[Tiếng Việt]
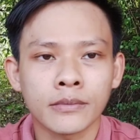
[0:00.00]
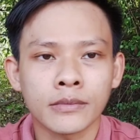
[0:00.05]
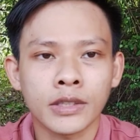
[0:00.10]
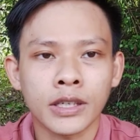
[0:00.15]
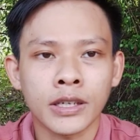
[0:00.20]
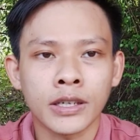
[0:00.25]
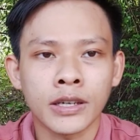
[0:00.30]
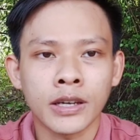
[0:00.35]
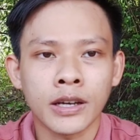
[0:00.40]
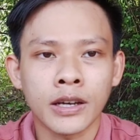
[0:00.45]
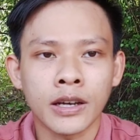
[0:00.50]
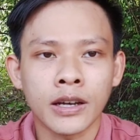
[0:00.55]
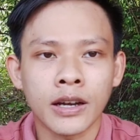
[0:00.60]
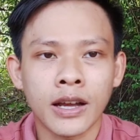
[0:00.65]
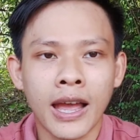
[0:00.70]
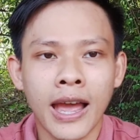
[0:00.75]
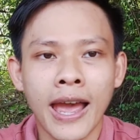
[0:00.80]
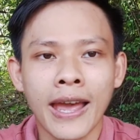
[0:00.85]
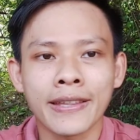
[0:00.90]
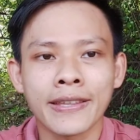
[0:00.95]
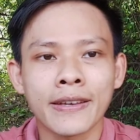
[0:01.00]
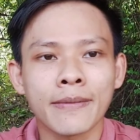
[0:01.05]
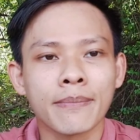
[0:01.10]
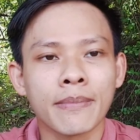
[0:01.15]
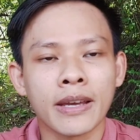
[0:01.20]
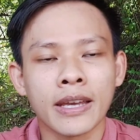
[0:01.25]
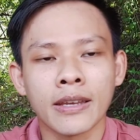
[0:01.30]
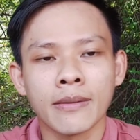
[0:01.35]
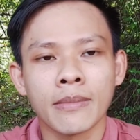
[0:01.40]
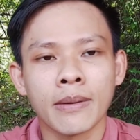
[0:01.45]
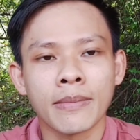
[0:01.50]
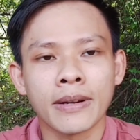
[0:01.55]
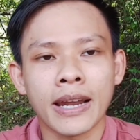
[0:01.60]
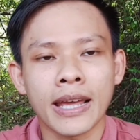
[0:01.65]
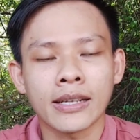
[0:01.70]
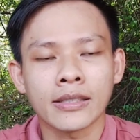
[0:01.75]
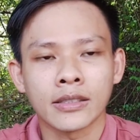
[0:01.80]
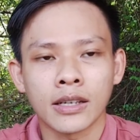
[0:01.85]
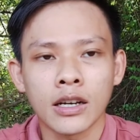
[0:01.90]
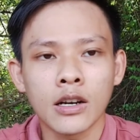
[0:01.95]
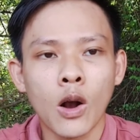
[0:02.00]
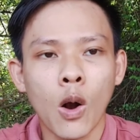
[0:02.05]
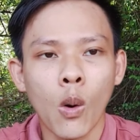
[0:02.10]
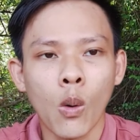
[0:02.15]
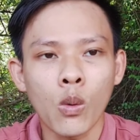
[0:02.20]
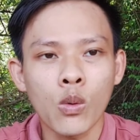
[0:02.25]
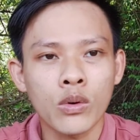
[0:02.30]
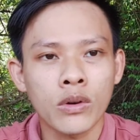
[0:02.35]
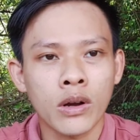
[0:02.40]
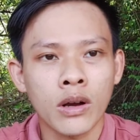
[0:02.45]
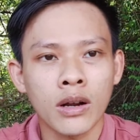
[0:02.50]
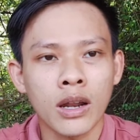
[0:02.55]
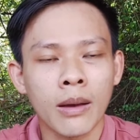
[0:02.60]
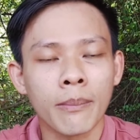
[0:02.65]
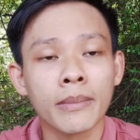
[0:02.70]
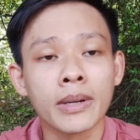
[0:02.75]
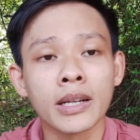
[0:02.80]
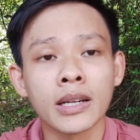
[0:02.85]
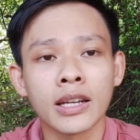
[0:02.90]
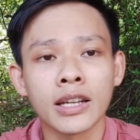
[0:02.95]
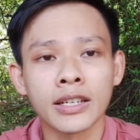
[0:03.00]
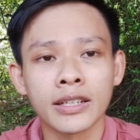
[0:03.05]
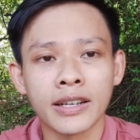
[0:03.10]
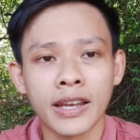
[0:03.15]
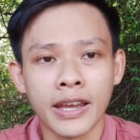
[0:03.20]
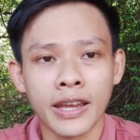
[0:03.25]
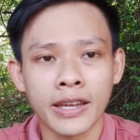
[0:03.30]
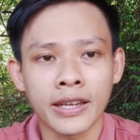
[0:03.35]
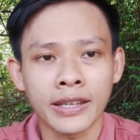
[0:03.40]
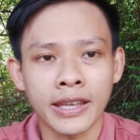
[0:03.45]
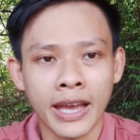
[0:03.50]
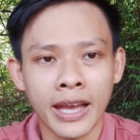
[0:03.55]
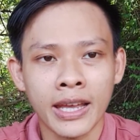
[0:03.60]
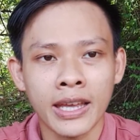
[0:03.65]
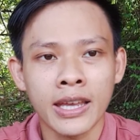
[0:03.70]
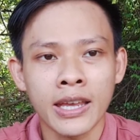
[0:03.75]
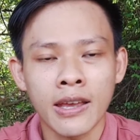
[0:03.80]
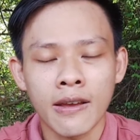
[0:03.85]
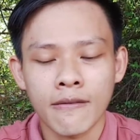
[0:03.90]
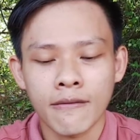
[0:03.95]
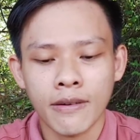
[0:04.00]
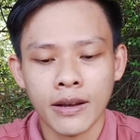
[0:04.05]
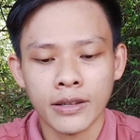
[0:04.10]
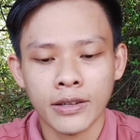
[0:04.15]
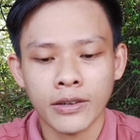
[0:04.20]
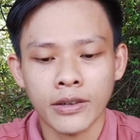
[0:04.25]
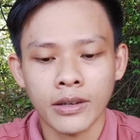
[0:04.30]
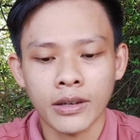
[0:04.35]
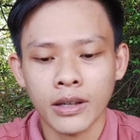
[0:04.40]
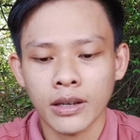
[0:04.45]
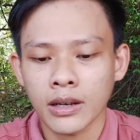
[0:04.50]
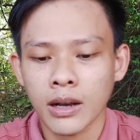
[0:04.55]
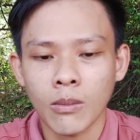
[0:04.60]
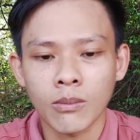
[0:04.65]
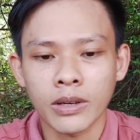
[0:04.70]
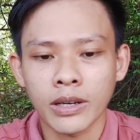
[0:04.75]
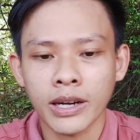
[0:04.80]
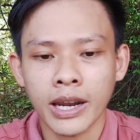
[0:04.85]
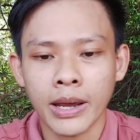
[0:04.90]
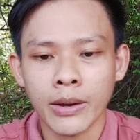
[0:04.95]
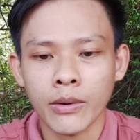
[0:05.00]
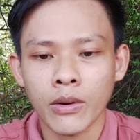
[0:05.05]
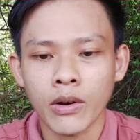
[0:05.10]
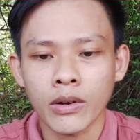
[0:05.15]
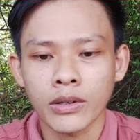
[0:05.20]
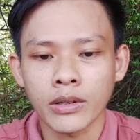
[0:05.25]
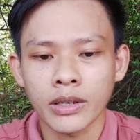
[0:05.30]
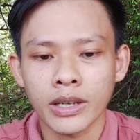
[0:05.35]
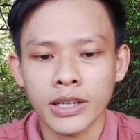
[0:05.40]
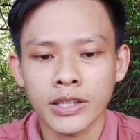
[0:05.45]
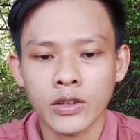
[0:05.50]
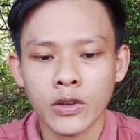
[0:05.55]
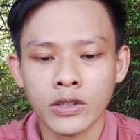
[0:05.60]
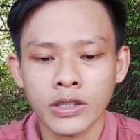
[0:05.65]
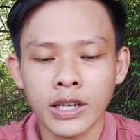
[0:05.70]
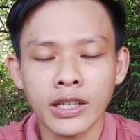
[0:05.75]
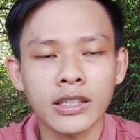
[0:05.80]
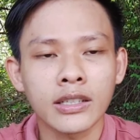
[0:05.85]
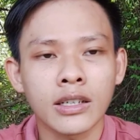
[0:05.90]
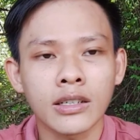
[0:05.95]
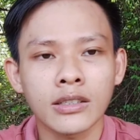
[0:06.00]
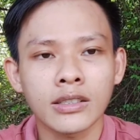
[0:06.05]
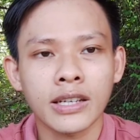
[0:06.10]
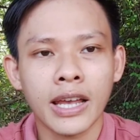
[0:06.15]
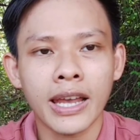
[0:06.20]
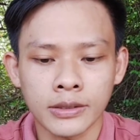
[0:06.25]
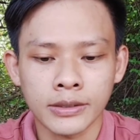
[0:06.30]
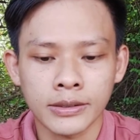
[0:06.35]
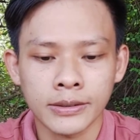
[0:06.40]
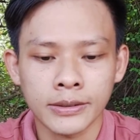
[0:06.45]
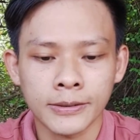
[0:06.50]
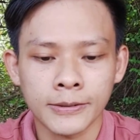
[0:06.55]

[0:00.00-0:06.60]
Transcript: thì uh, hai thiết bị mà mình đang sở hữu nó là binh linh kiện nha và cho nên là không thể nào có những cái so sánh chính xác